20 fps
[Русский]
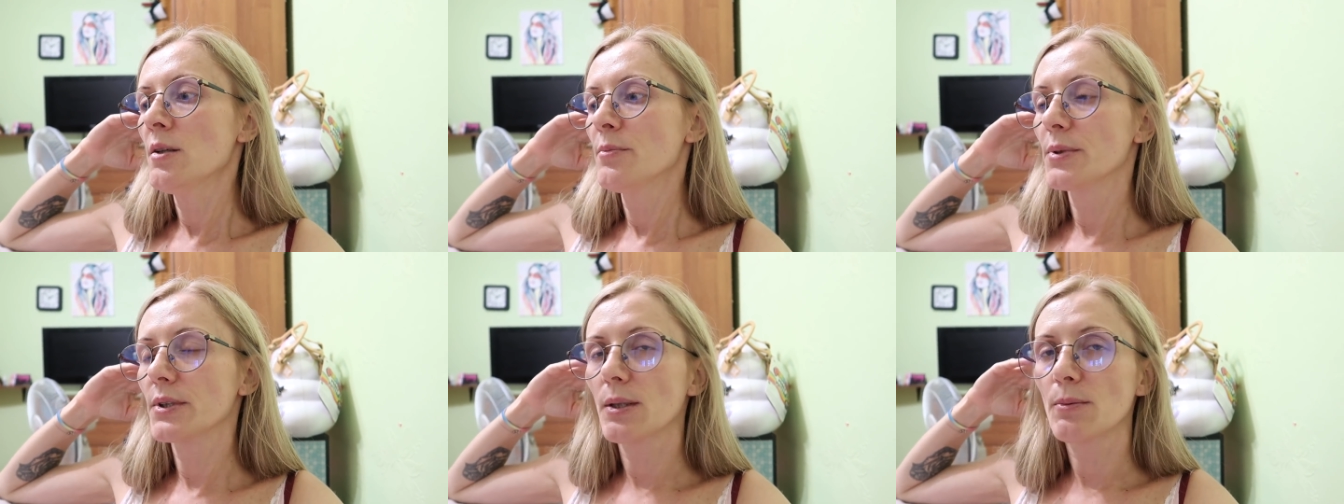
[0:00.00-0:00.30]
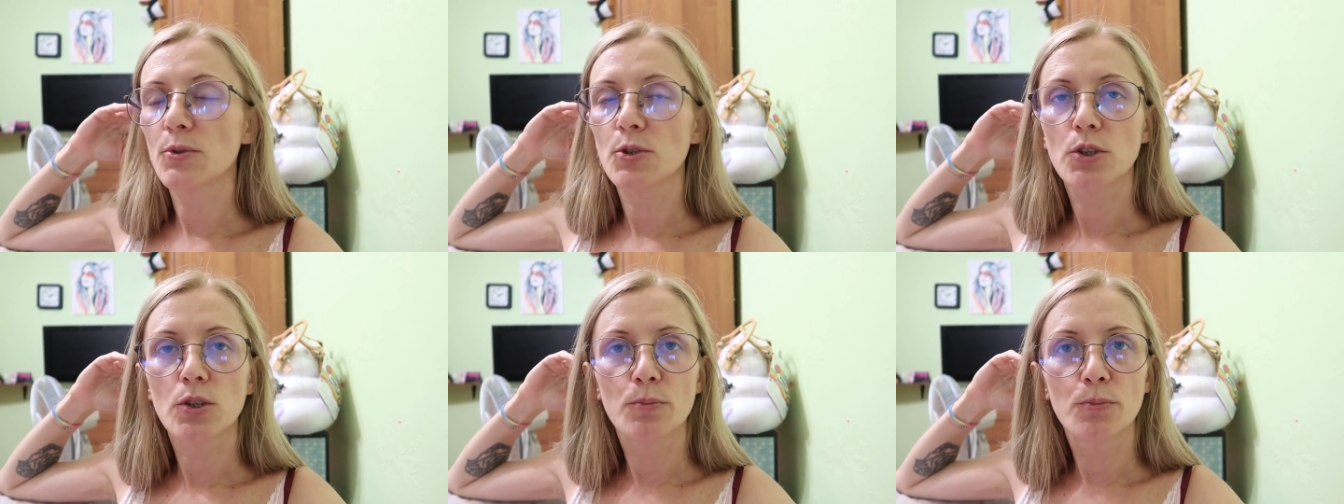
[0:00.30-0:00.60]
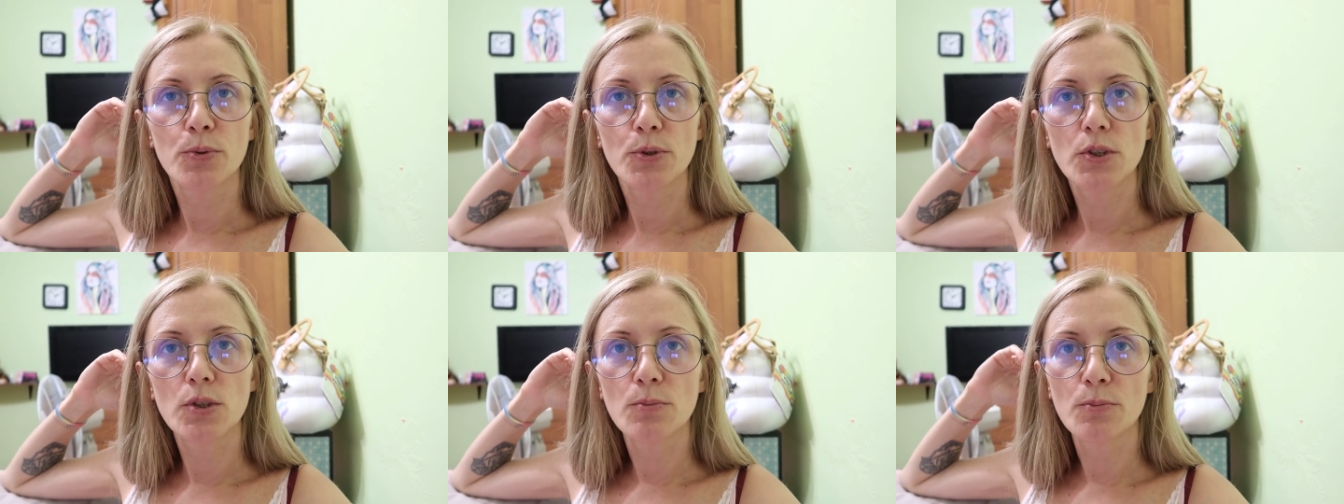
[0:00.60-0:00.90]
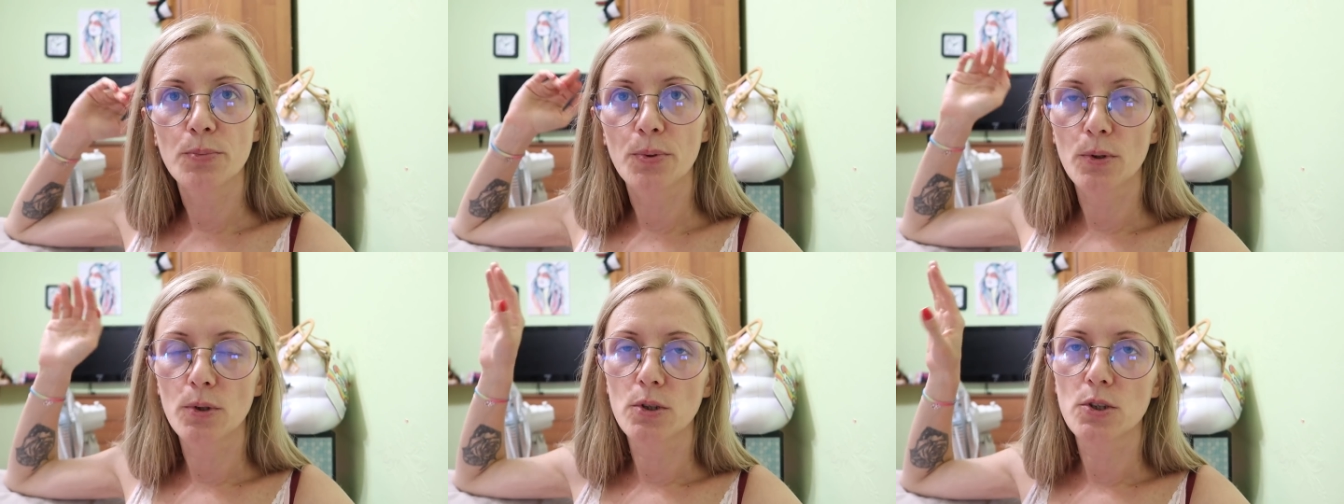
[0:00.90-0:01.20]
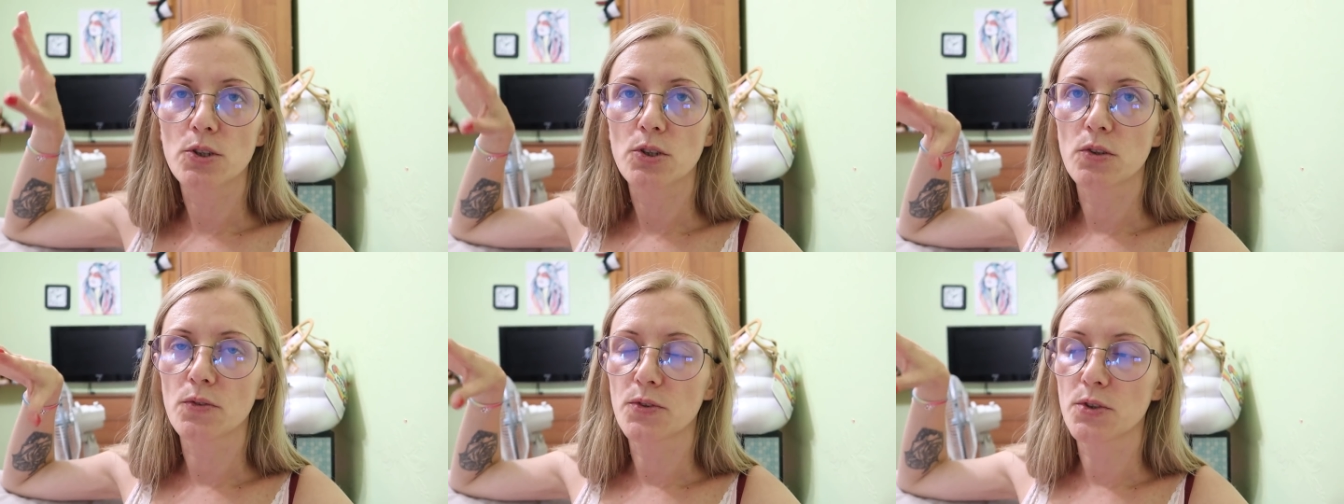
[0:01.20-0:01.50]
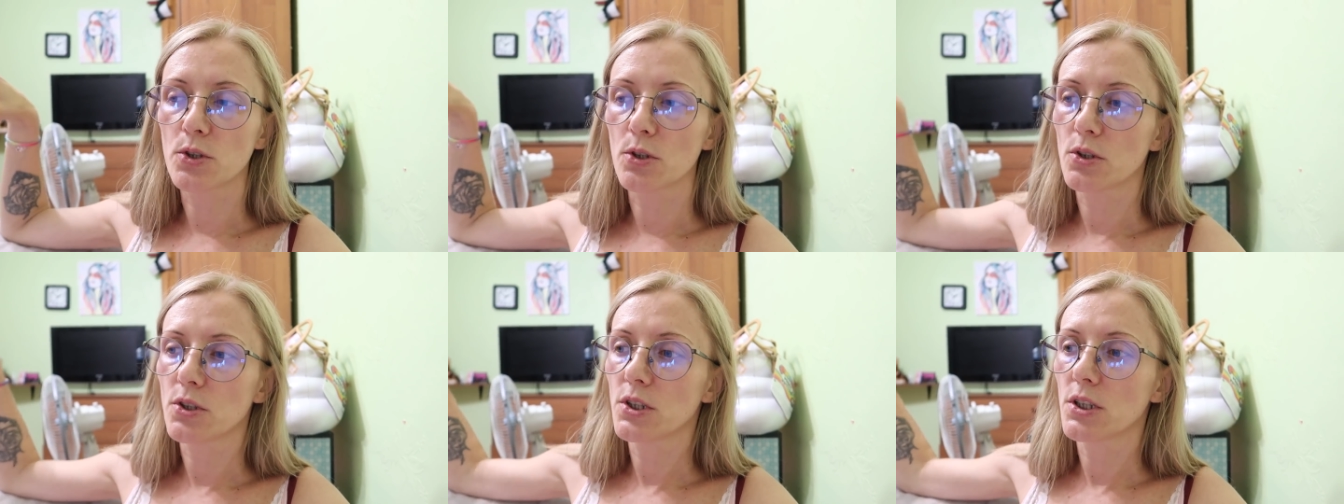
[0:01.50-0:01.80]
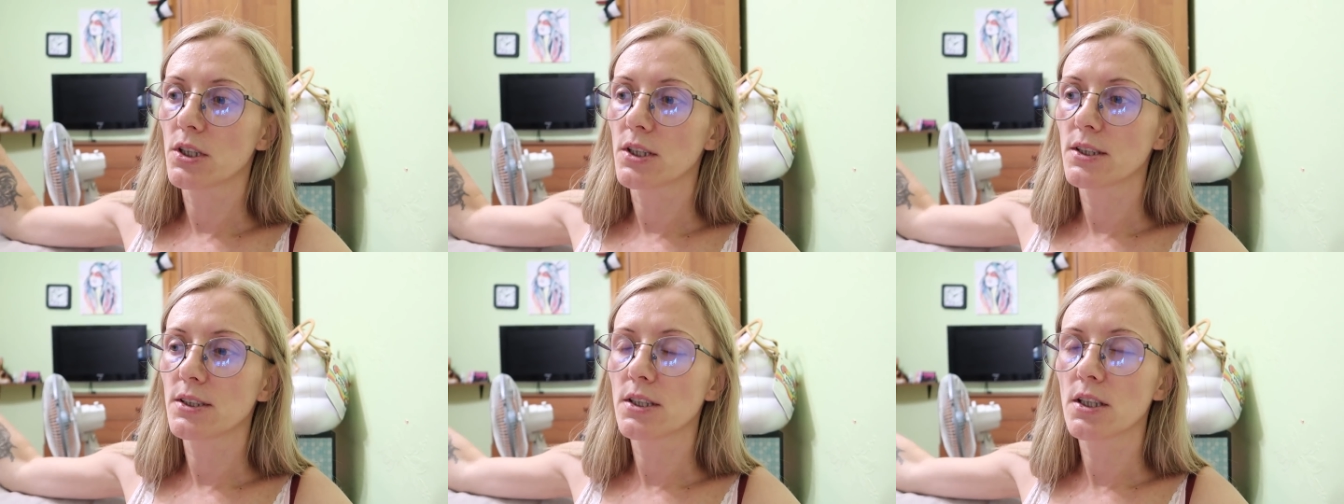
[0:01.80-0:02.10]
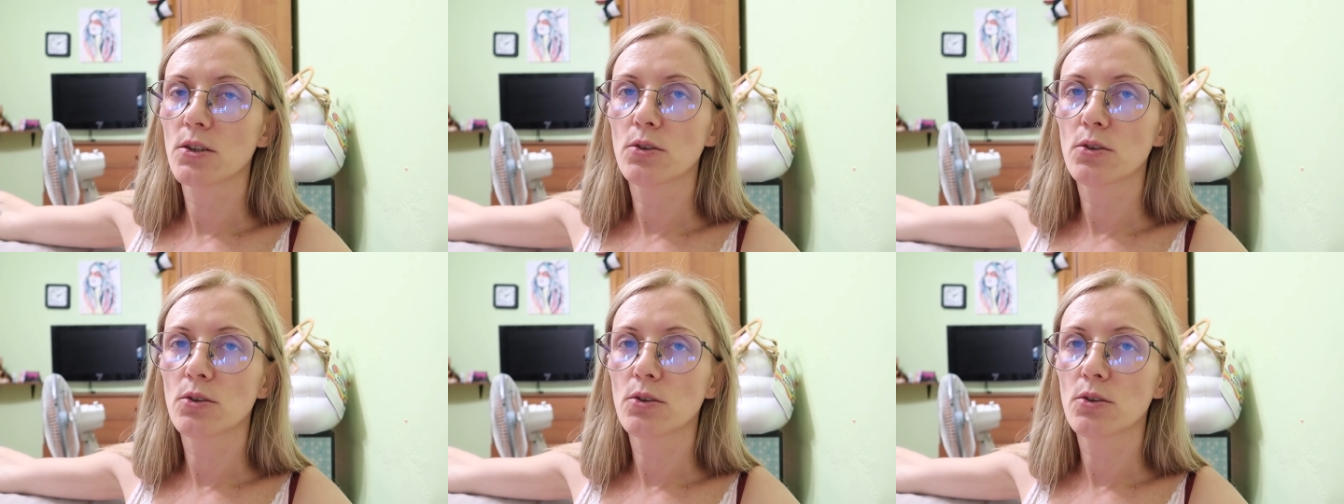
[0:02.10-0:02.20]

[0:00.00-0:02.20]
Потому что будем полностью все делать.